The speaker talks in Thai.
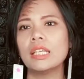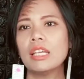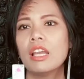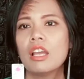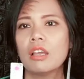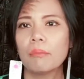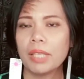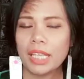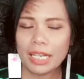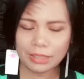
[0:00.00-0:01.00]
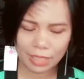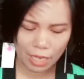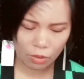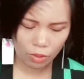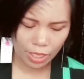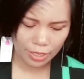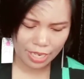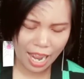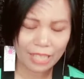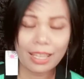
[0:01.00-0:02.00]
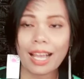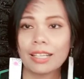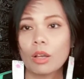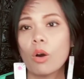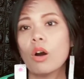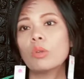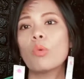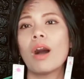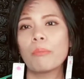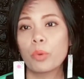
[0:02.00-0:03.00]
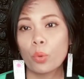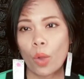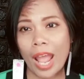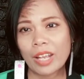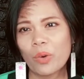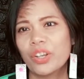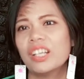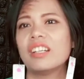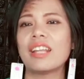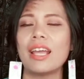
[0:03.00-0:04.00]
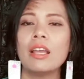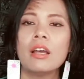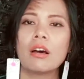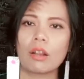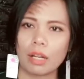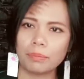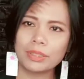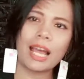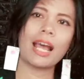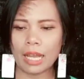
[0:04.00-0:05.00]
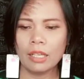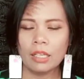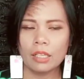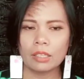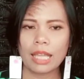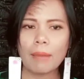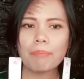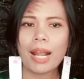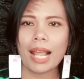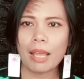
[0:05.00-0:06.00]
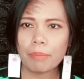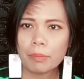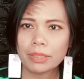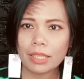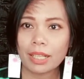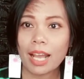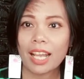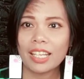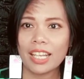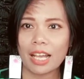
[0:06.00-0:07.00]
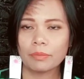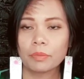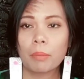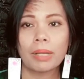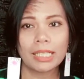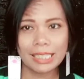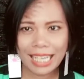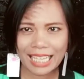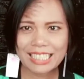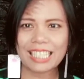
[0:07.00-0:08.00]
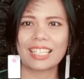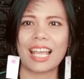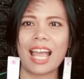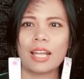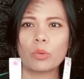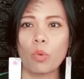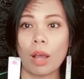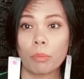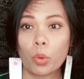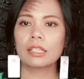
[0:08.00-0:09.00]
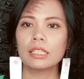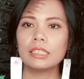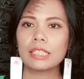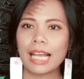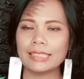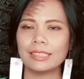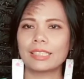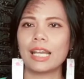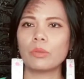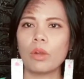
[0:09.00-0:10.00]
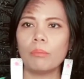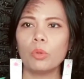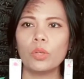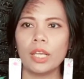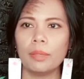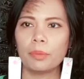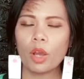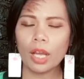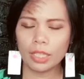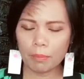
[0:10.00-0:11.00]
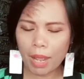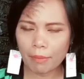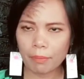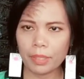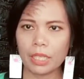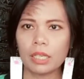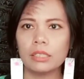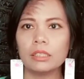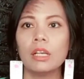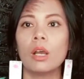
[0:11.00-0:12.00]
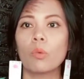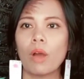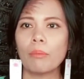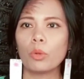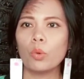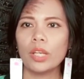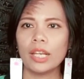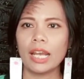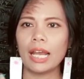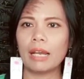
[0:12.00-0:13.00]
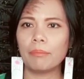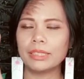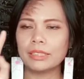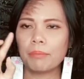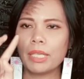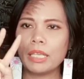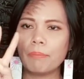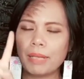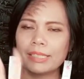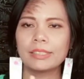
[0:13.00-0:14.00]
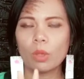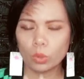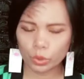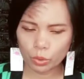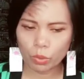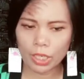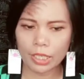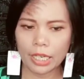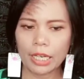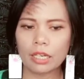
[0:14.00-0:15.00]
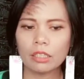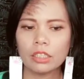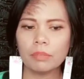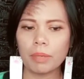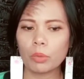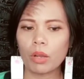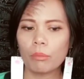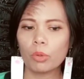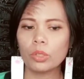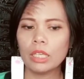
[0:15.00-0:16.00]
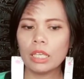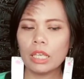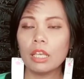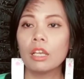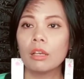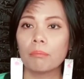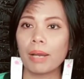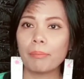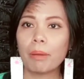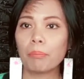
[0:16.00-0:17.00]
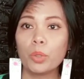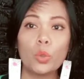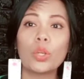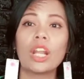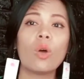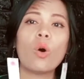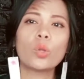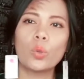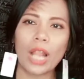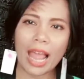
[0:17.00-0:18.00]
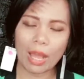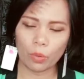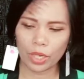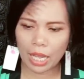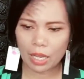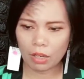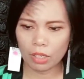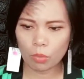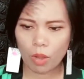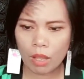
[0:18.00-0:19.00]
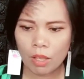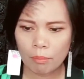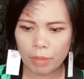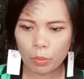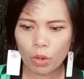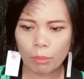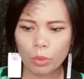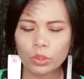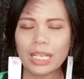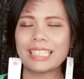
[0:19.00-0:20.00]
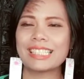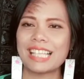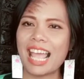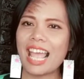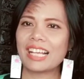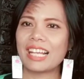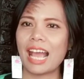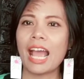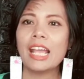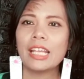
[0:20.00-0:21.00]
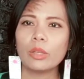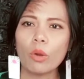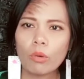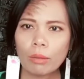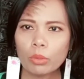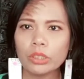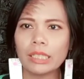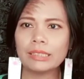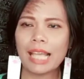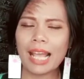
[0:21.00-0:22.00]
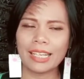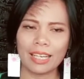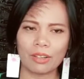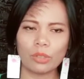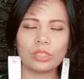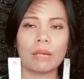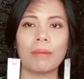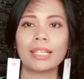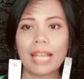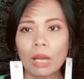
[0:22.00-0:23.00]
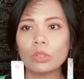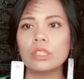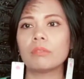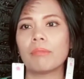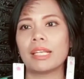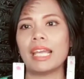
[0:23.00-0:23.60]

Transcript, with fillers: ที่มีลักษณะของการอยากถ่ายทอดความรู้ให้คนอื่นได้รับทราบถ้าแปลเป็นภาษาไทยเนี่ยมันคือการจัดการความรู้คือการจัดการความรู้เนี่ยดิบต้องอธิบายแบบนี้คือความรู้เนี่ยนะคะมันจะมีเป็น2ส่วนนะคะก็คือเป็นความรู้ที่มันแบบอยู่ในโลกอยู่แล้วนะคะเขาเรียกว่าเป็นความรู้ชัดแจ้งนะคะตัวความรู้ชัดแจ้งเนี่ยเราสามารถเข้าถึงมันได้